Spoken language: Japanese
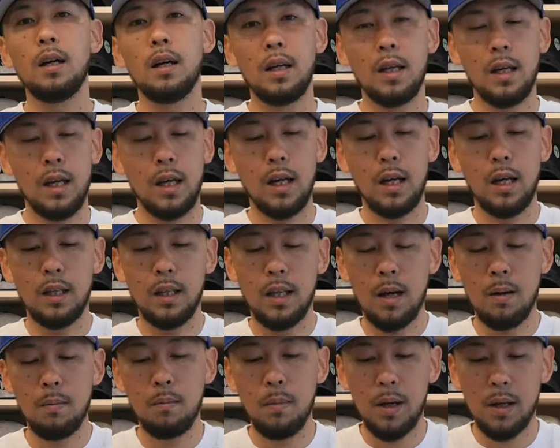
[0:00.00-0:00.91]
えー、
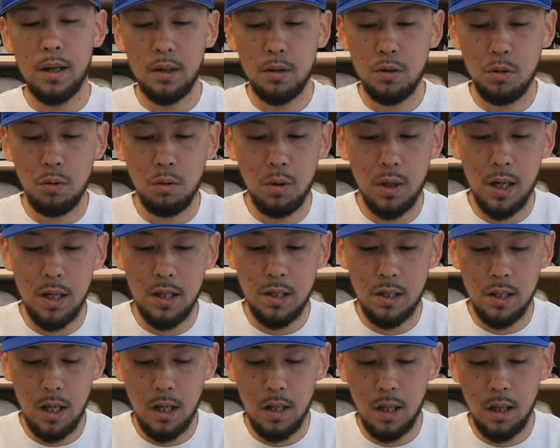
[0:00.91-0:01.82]
何枚か紹介し
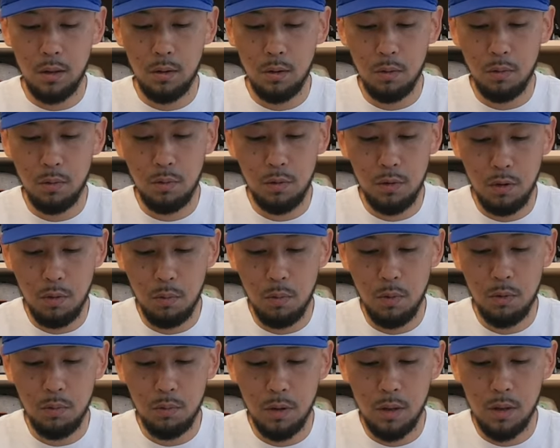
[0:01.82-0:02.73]
たいなというふうに
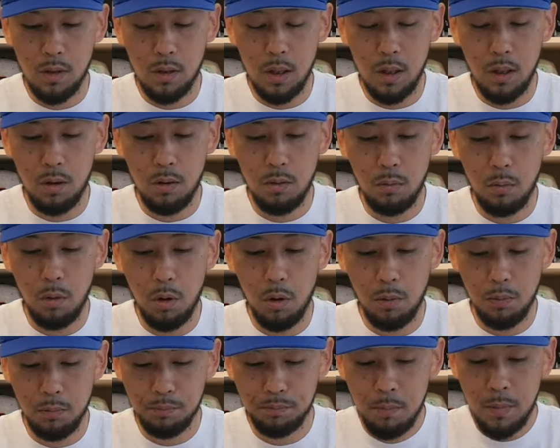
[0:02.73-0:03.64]
思うんですけれども、